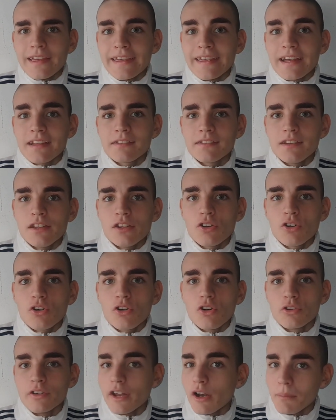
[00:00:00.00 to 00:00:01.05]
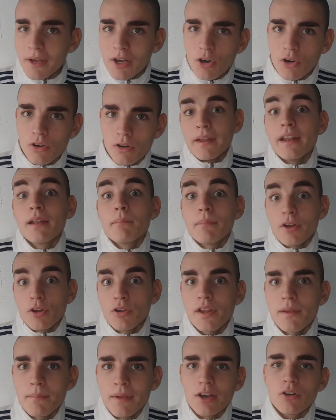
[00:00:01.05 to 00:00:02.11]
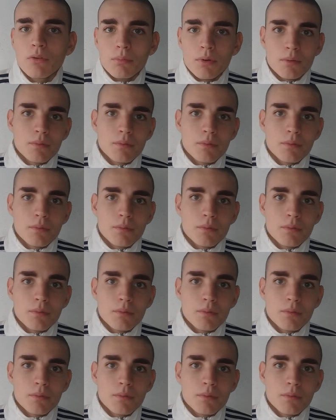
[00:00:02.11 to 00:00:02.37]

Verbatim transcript: y ha sido de lo mejor en el preolímpico.